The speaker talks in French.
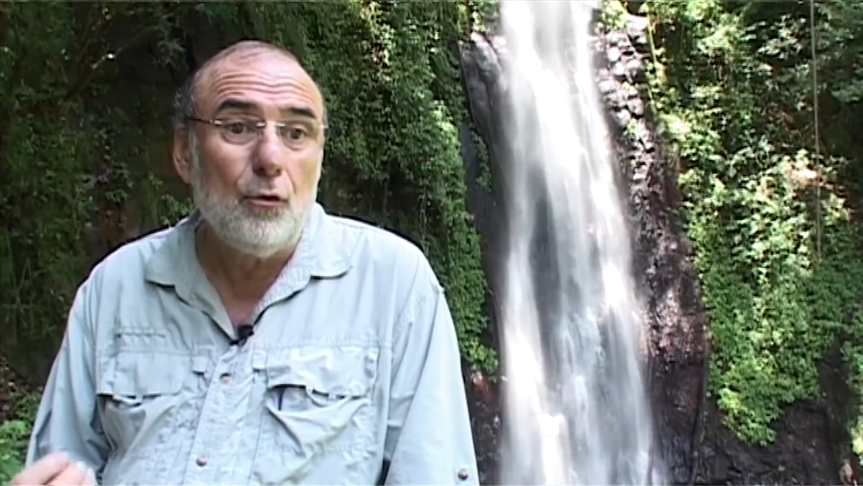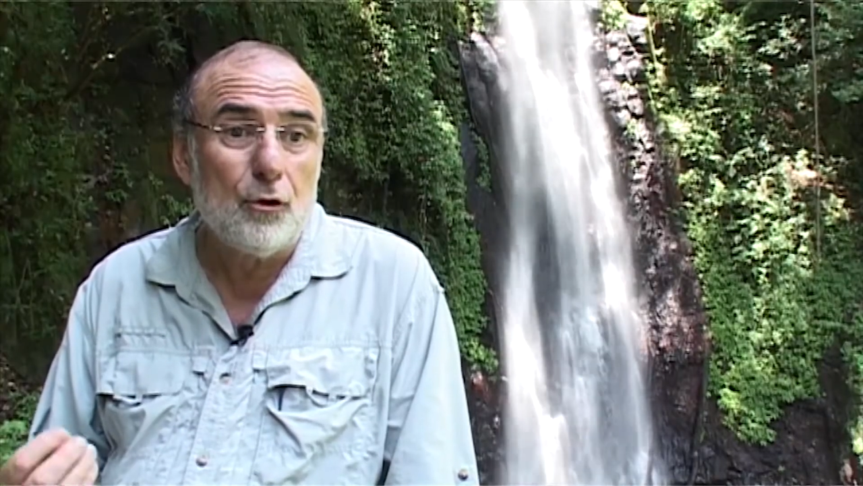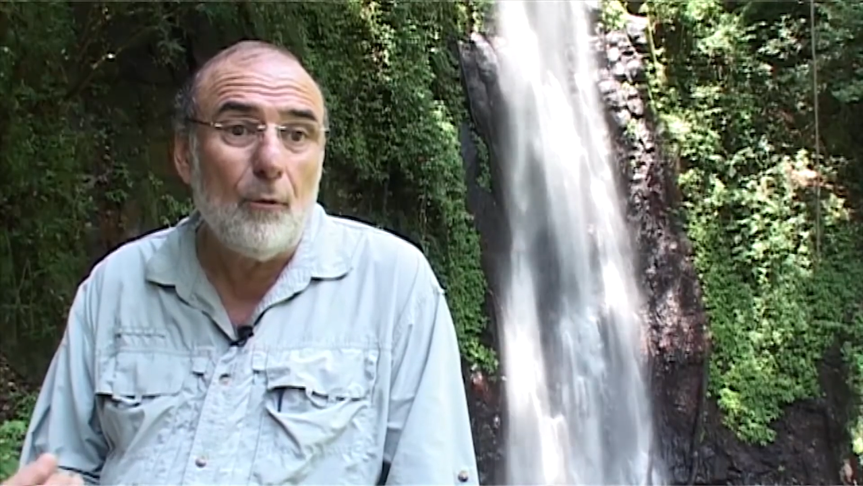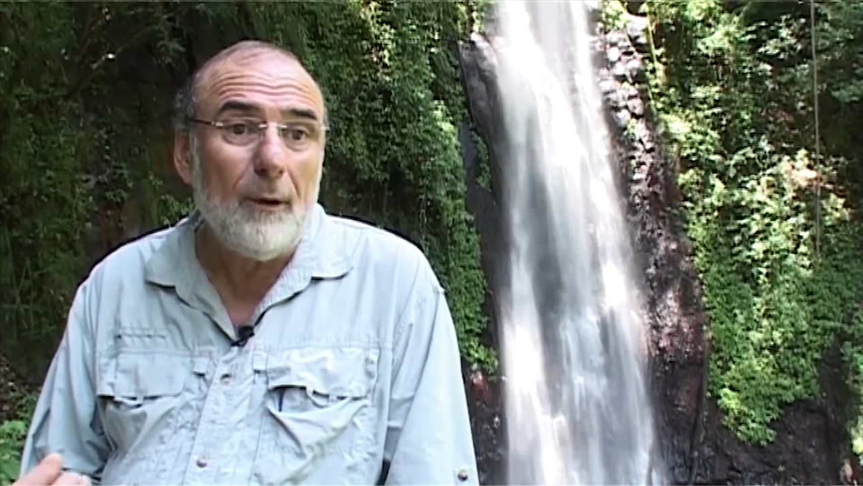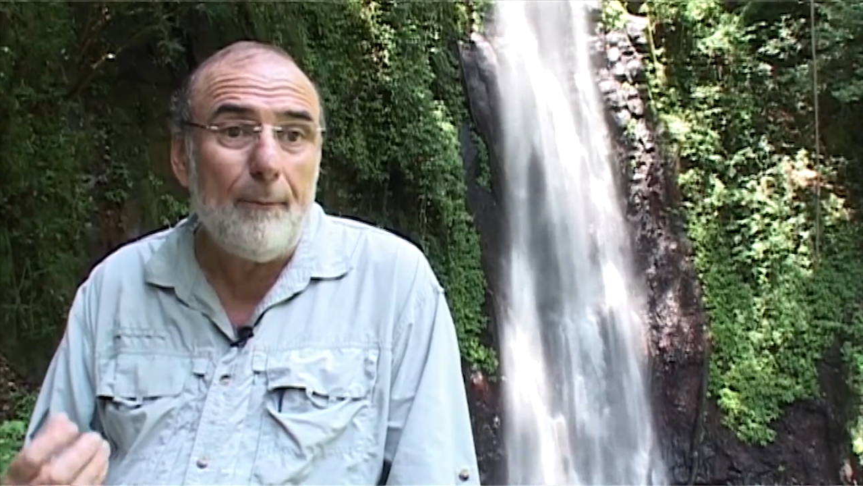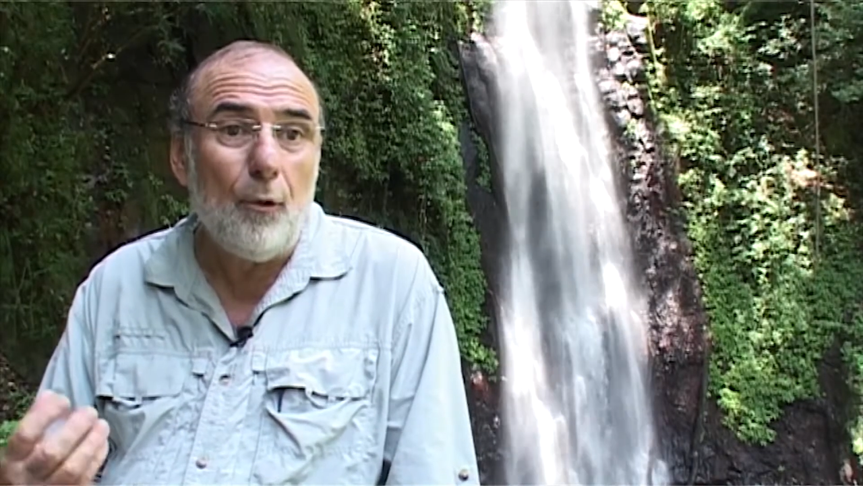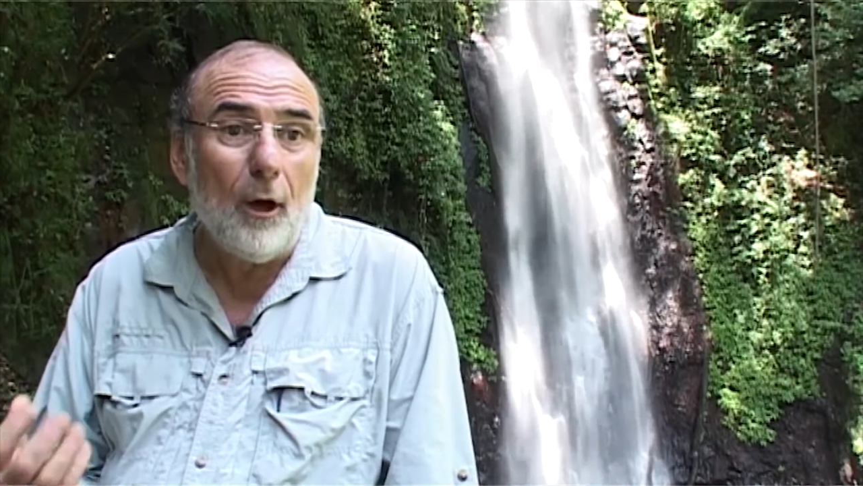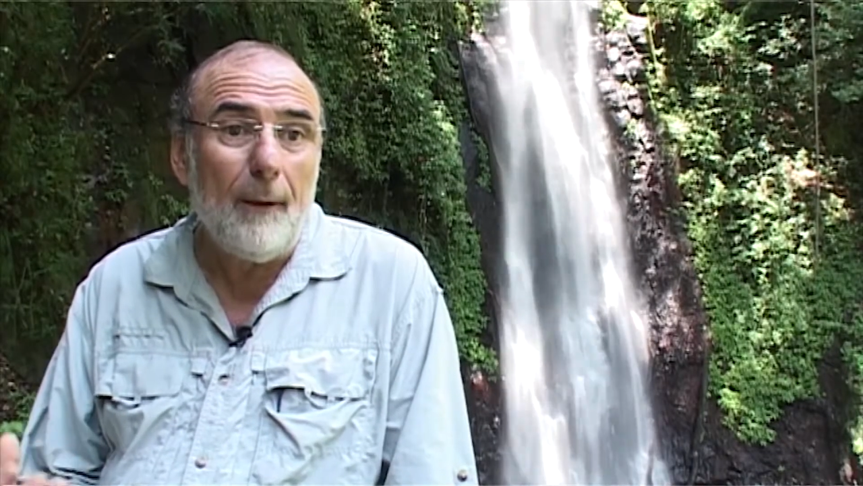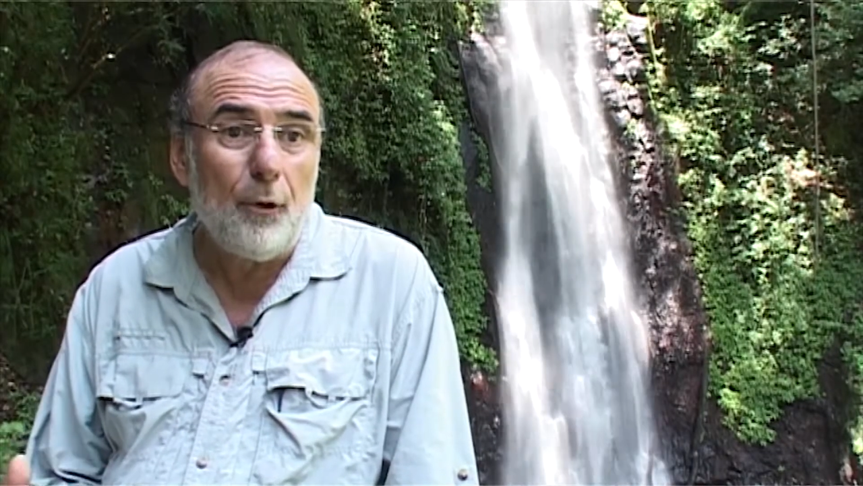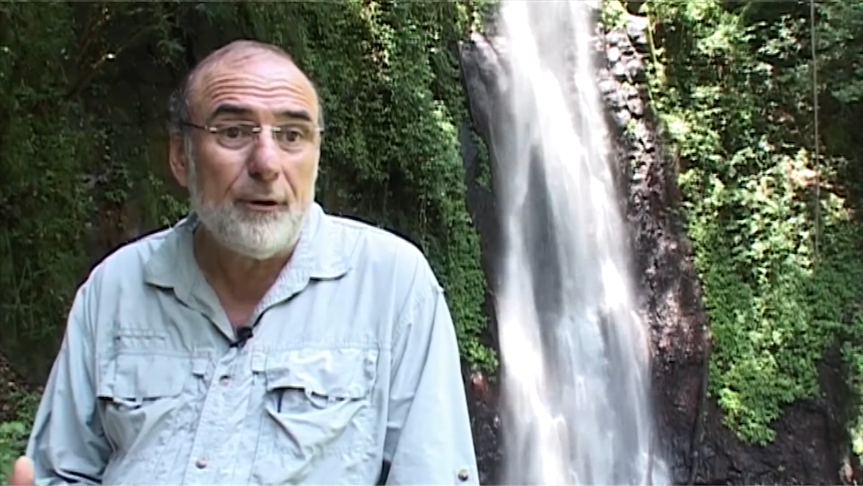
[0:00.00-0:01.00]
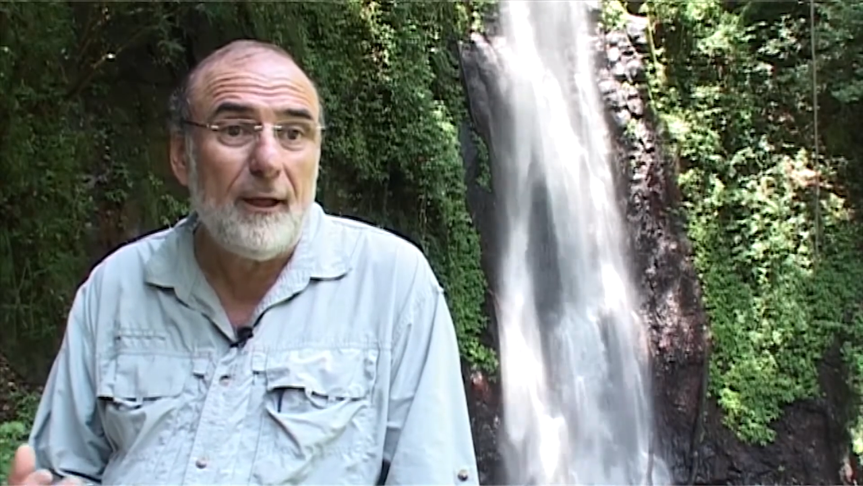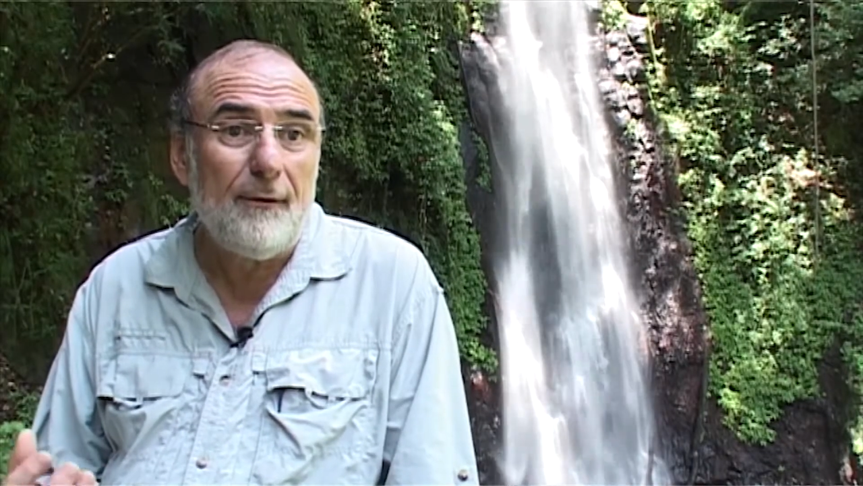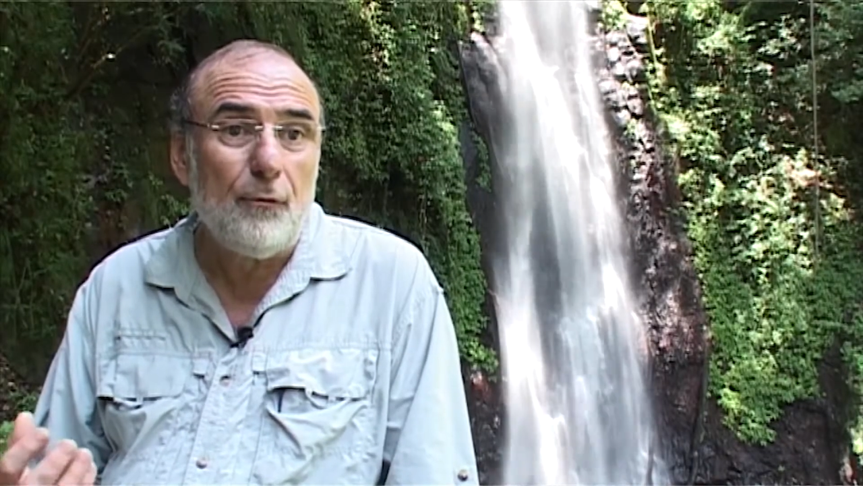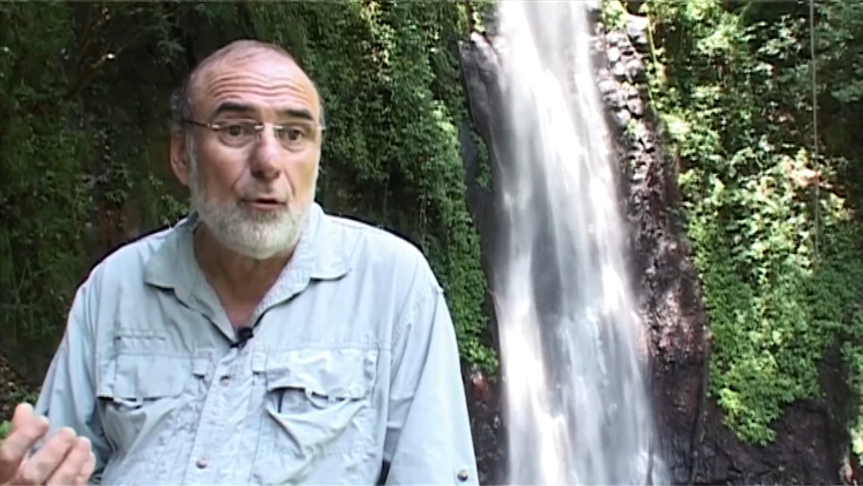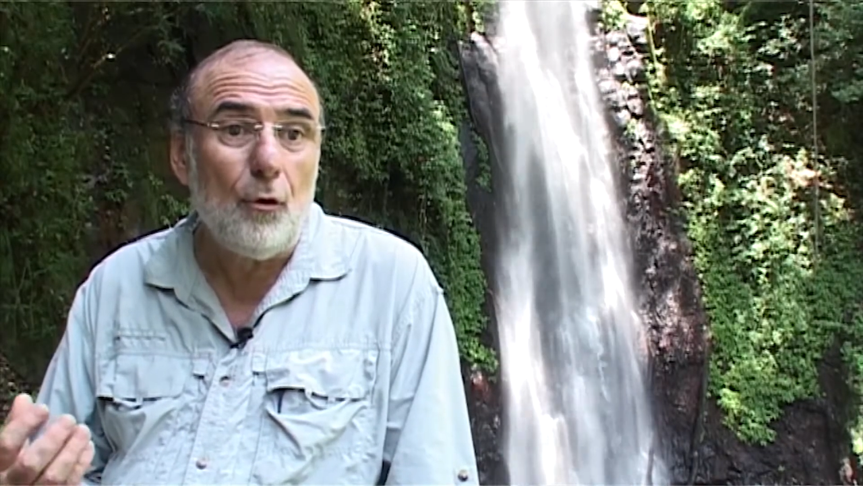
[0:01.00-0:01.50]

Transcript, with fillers: nous sommes là pour leur apporter sur